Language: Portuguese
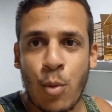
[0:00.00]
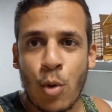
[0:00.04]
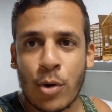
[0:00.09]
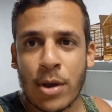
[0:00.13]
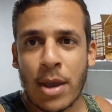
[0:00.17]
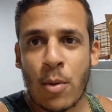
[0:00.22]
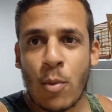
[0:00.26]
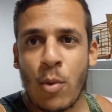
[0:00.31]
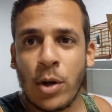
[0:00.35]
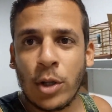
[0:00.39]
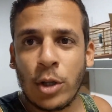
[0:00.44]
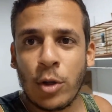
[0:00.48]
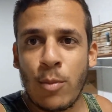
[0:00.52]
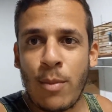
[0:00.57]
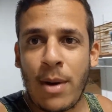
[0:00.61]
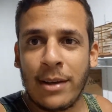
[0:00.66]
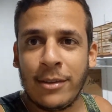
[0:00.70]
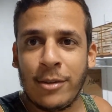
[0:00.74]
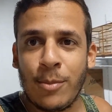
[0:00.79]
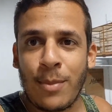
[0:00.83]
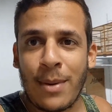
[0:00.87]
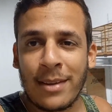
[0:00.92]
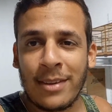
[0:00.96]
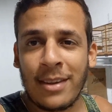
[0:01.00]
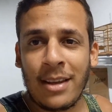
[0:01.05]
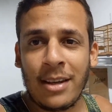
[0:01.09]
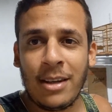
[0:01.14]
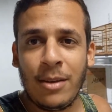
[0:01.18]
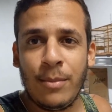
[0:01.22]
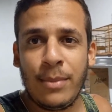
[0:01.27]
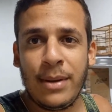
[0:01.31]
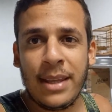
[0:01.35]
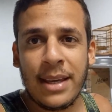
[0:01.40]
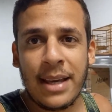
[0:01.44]
Porque quanto mais o
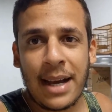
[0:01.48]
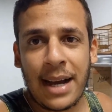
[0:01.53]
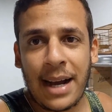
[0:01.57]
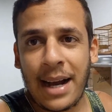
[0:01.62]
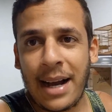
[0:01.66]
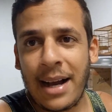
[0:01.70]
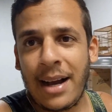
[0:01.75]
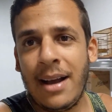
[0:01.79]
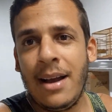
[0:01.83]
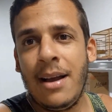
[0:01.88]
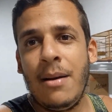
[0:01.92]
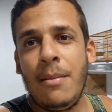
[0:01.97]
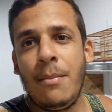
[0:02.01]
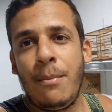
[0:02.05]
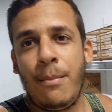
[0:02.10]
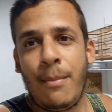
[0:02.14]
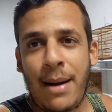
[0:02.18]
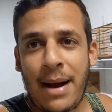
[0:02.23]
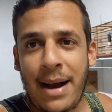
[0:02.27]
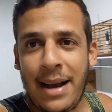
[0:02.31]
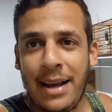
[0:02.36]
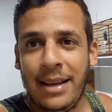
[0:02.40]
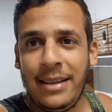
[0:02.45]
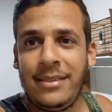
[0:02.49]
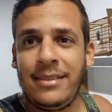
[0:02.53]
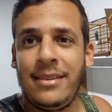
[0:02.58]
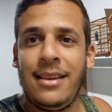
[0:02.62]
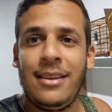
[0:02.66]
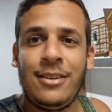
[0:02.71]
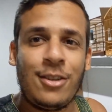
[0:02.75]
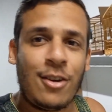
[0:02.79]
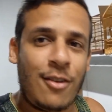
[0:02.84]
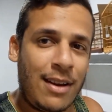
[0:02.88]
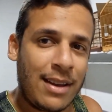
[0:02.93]
passarinho brigar,
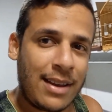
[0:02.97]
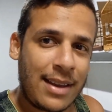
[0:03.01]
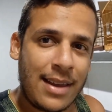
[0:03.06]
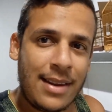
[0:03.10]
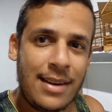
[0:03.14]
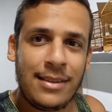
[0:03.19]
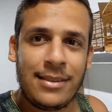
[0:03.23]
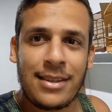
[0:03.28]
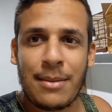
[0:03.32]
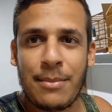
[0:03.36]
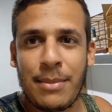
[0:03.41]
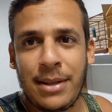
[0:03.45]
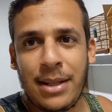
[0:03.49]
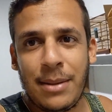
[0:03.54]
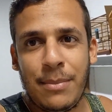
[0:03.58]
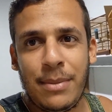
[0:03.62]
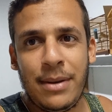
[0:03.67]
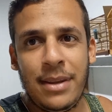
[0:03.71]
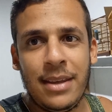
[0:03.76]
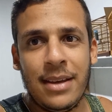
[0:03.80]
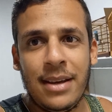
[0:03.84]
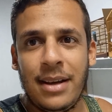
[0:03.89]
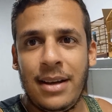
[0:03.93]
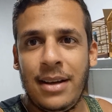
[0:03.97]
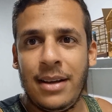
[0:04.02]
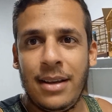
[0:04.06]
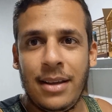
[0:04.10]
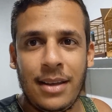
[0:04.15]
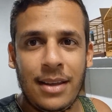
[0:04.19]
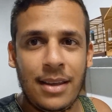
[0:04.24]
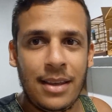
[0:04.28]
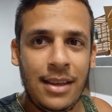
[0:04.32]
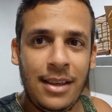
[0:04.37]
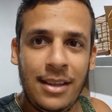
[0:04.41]
mais você vai querer saber de briga.
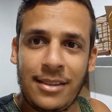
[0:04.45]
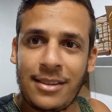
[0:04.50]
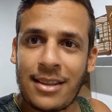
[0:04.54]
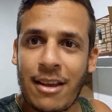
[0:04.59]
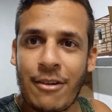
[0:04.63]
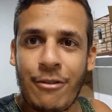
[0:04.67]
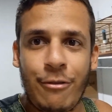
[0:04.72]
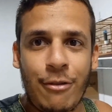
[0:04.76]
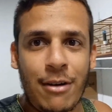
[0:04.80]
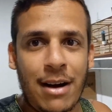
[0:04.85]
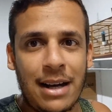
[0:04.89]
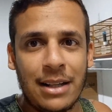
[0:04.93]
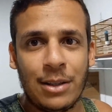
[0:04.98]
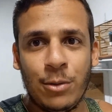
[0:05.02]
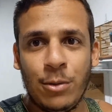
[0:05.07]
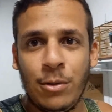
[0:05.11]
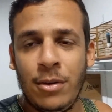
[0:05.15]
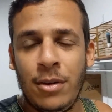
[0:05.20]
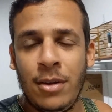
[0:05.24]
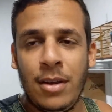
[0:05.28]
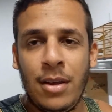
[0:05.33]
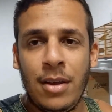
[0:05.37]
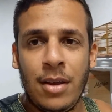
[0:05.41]
Isso é fato.